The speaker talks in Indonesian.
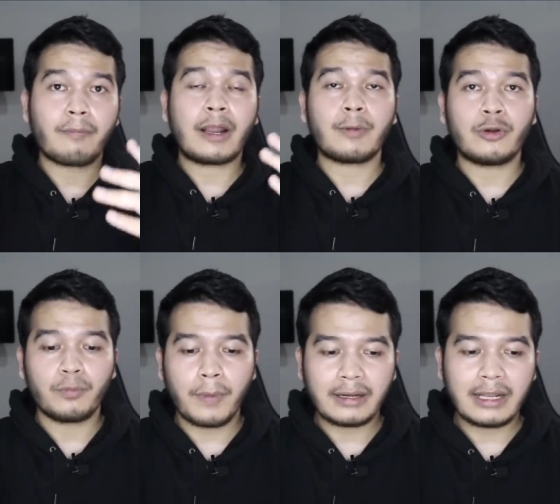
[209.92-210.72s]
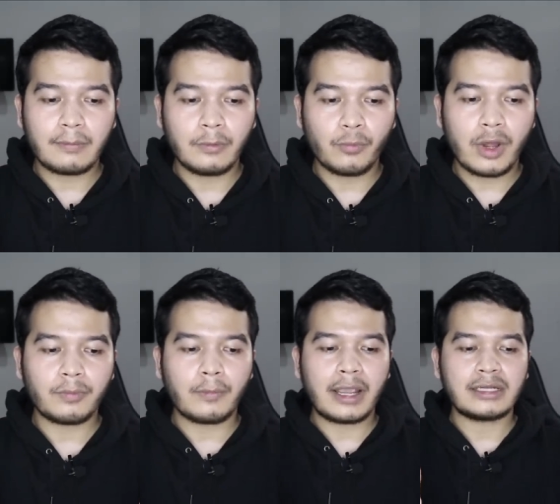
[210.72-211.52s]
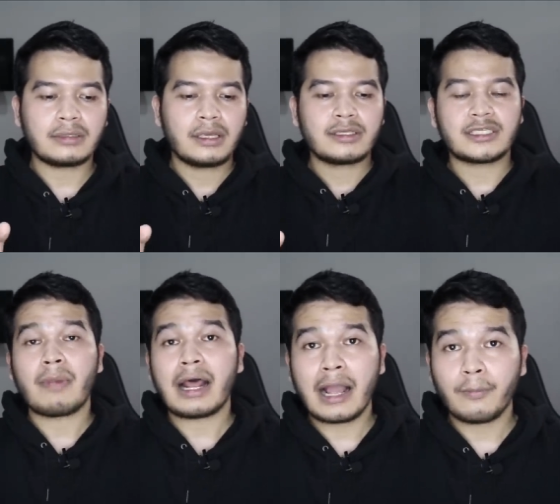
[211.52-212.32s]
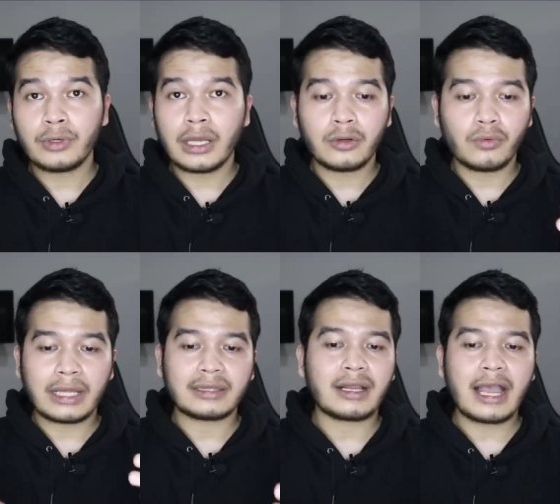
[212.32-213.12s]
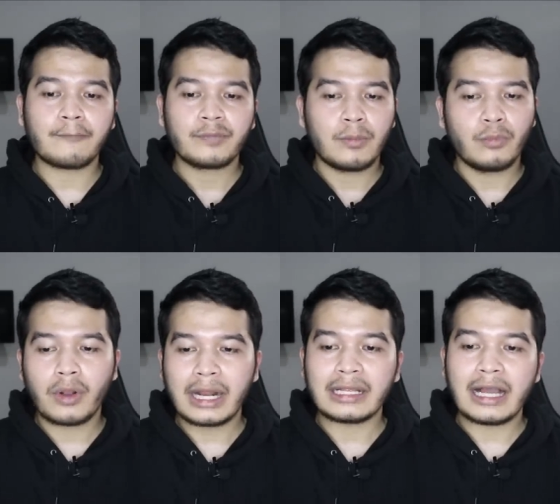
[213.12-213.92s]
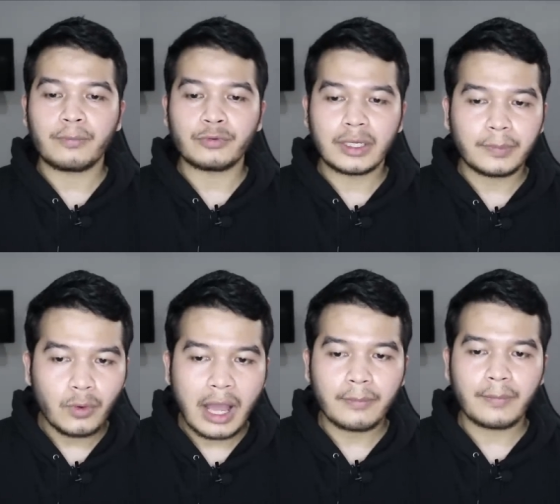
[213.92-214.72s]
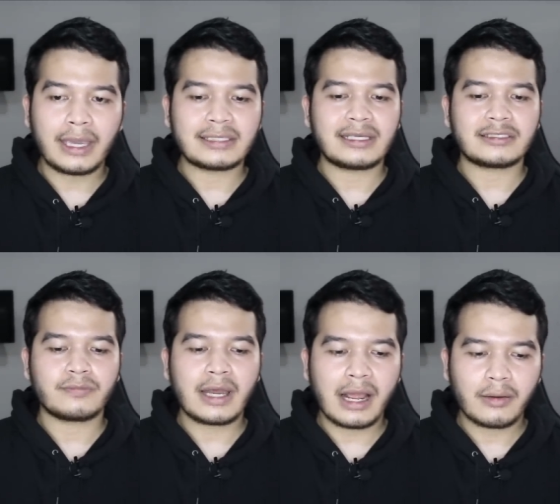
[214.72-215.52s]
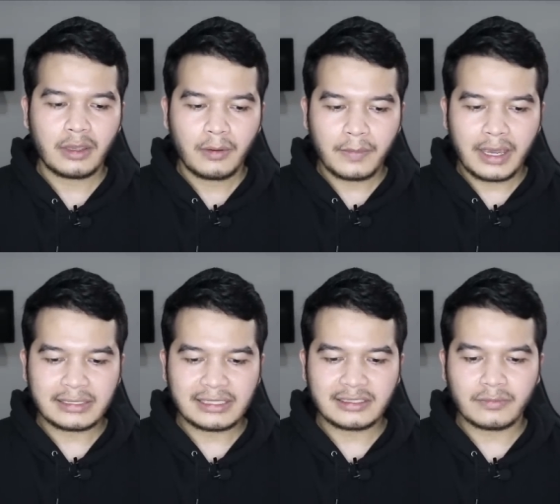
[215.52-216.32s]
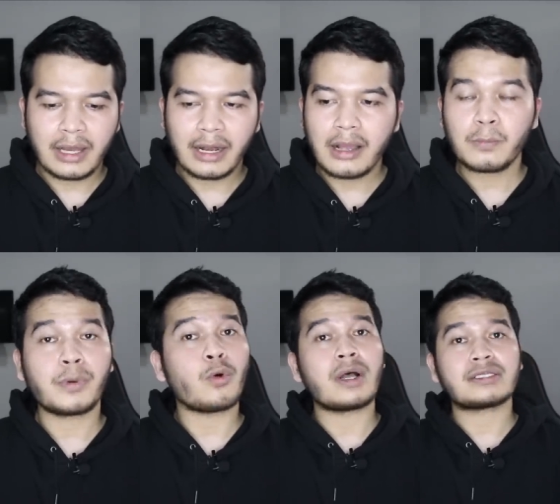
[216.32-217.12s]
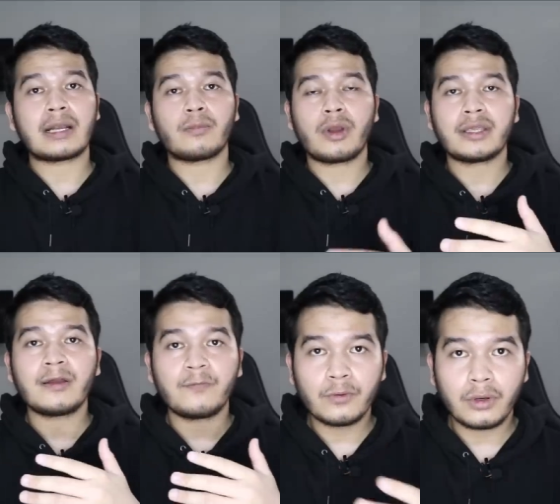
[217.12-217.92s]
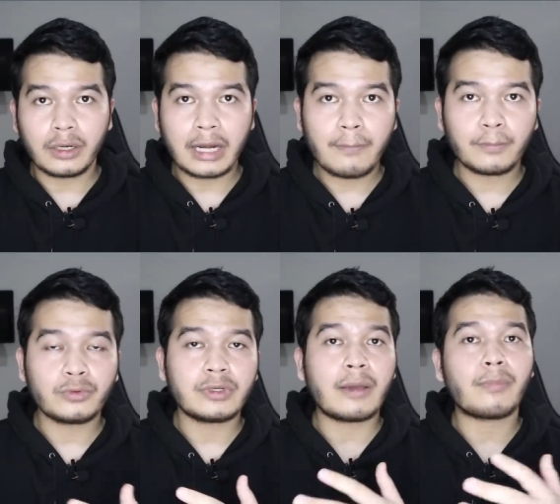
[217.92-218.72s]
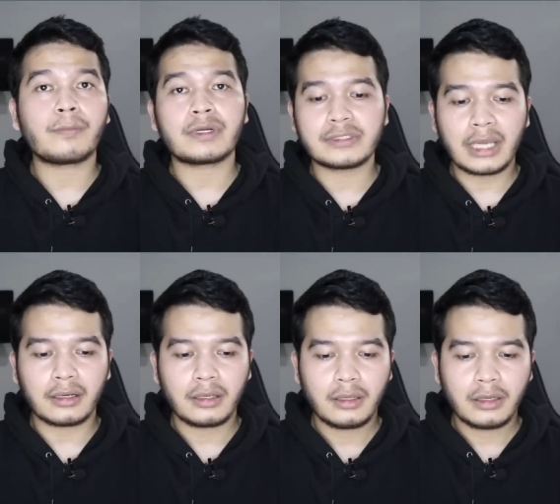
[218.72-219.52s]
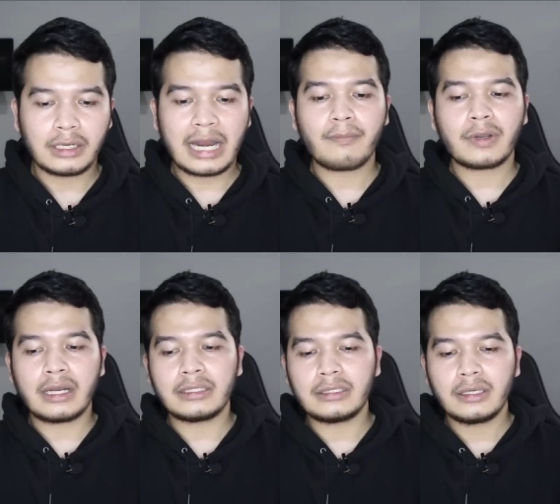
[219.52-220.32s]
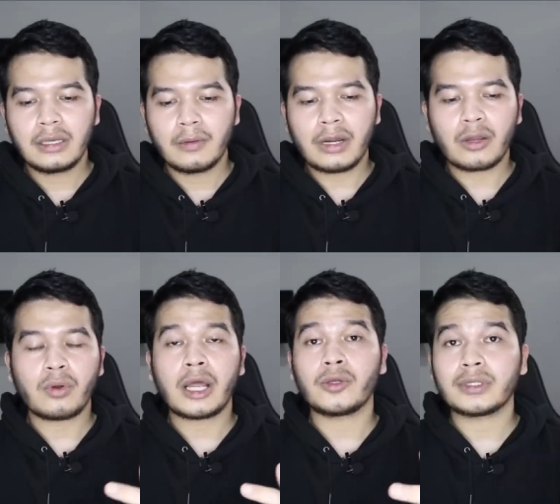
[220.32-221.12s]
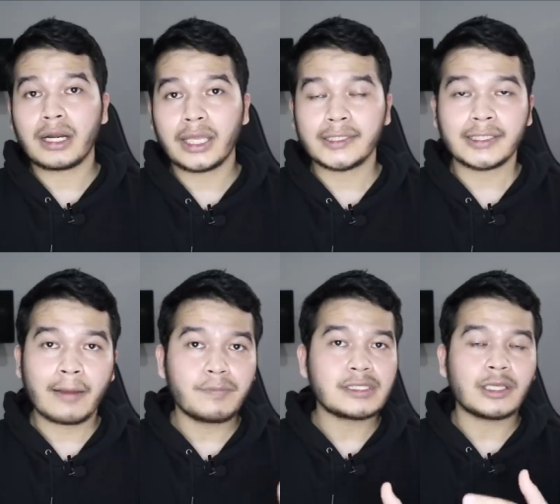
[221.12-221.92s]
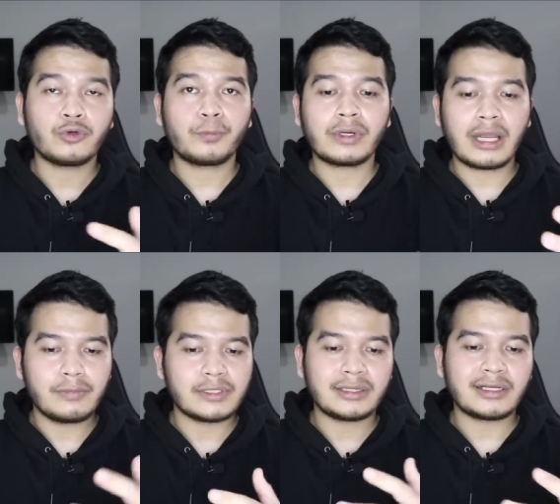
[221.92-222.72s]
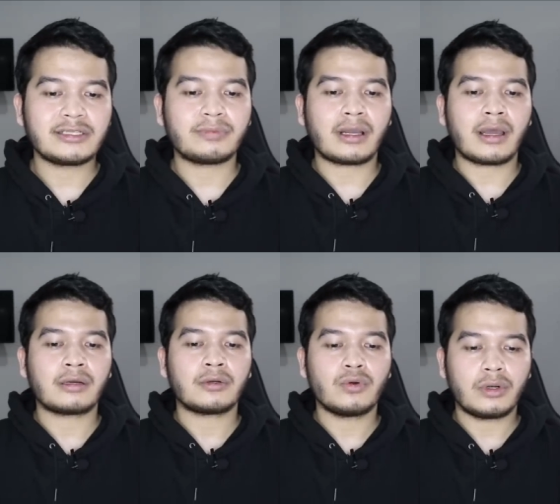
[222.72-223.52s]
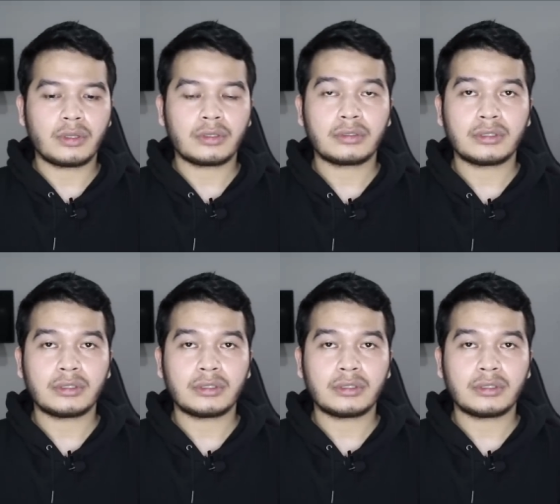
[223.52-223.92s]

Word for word: rapat padu padat membuat pemain Semarang pun yang aku katakan bukan nggak punya peluang PSS Semarang Semarang. PSIS Semarang penguasaan bolanya full 68%. enam kali melakukan on target tetapi satu pun nggak bisa terciptakan gol.